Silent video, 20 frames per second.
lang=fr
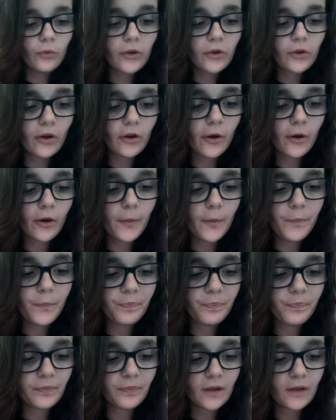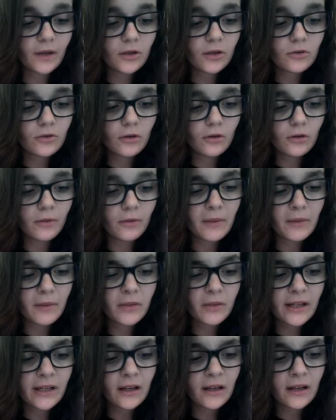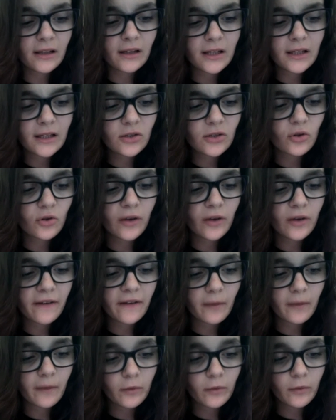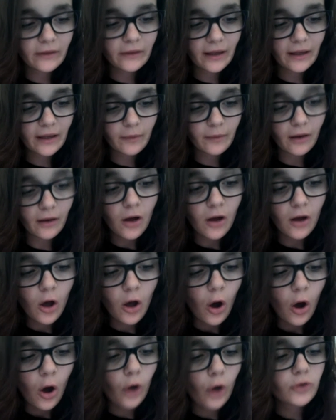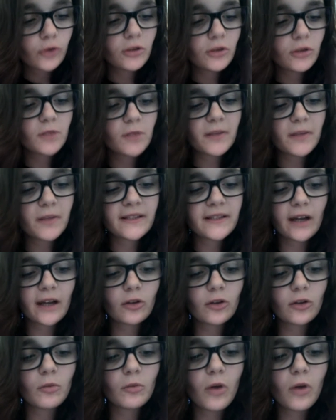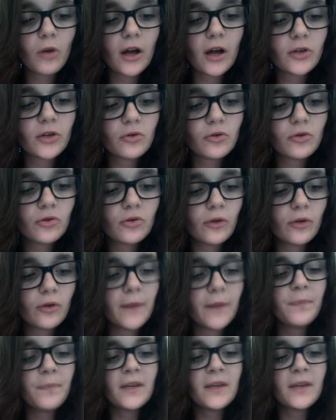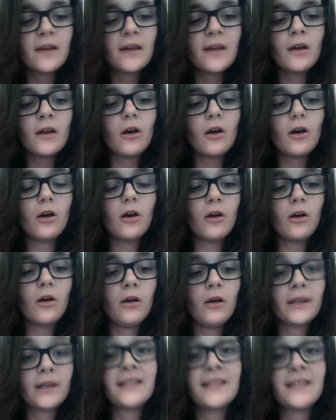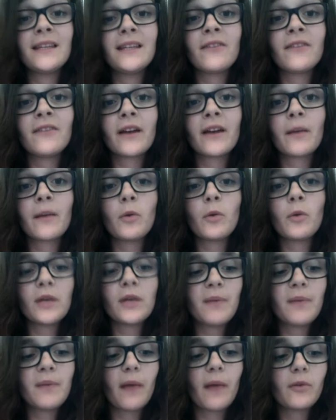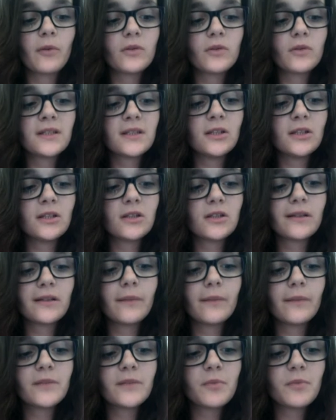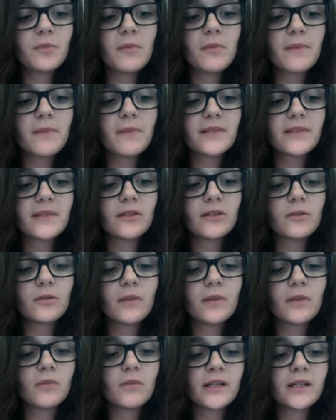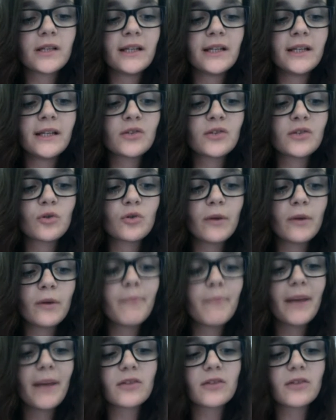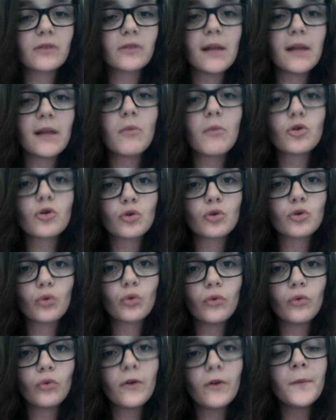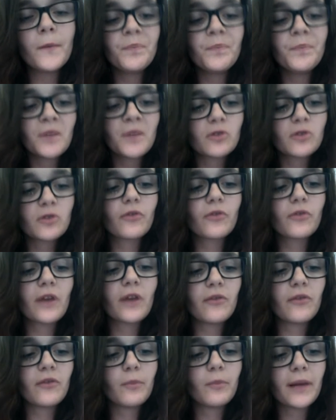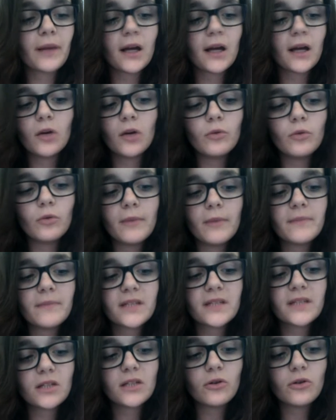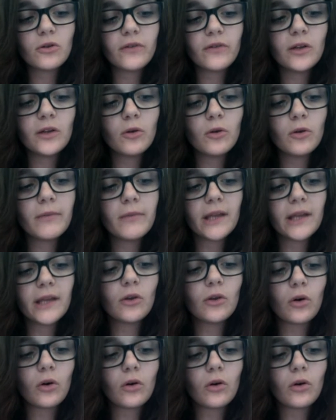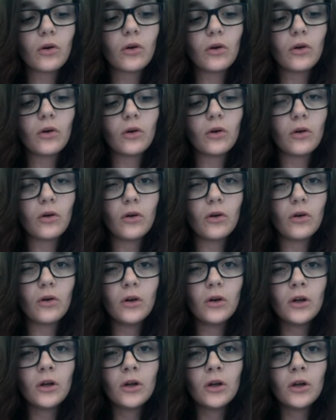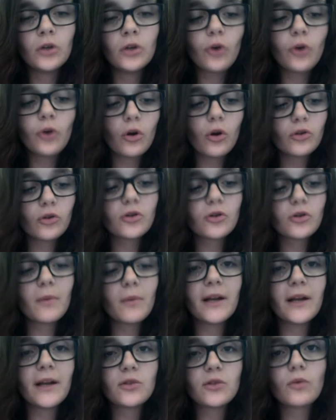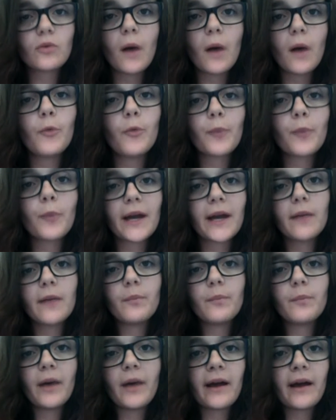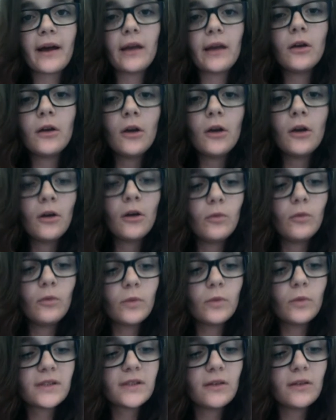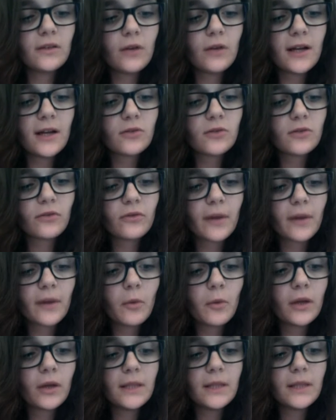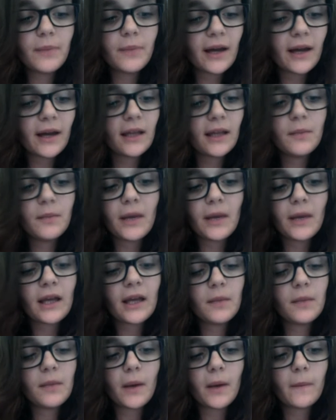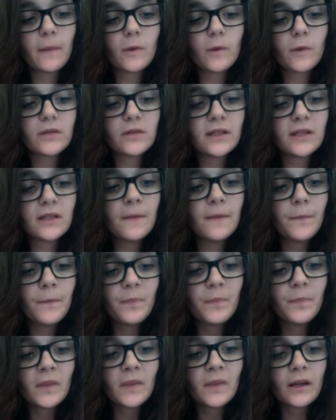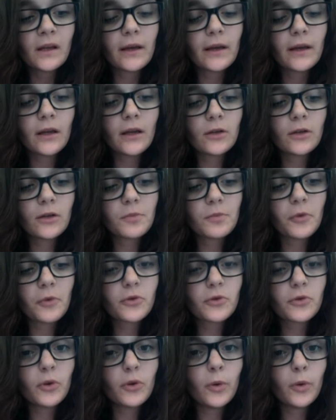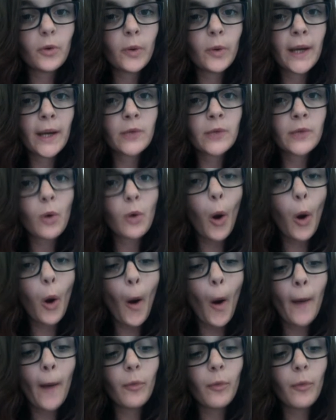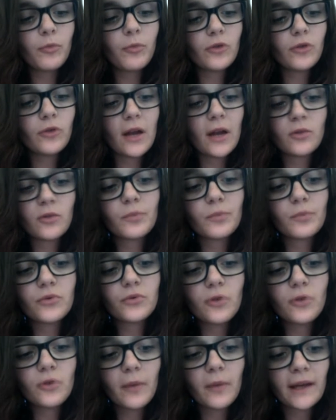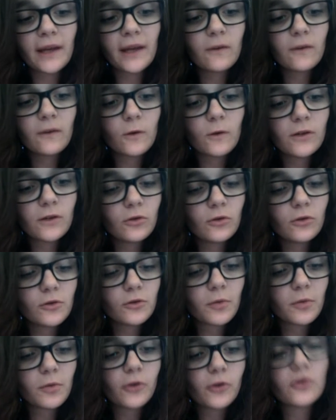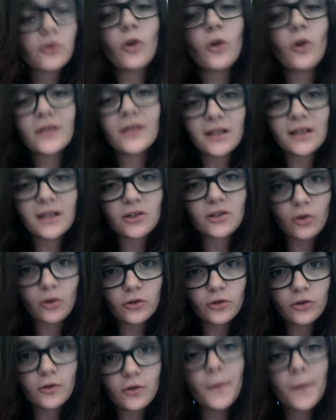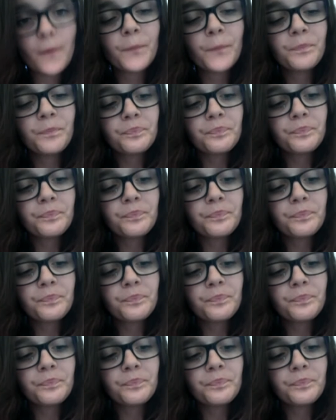Donc, euh, Mademoiselle X Chloé est vraiment très bien. Ensuite, je passe directement à Juste Zoé, qui est vraiment hyper bien aussi. C'est un petit peu le même style que Mademoiselle X Chloé, personnellement, je trouve. Sauf qu'elles font pas le même style de vidéo, mais dans, dans l'ensemble, elles sont à peu près pareilles. Donc, ces deux-là, elles sont vraiment hyper, hyper, hyper bien aussi. Et je pense qu'elles ont encore un peu plus, elles ont plus de mérite que les autres, je pense, dans un sens.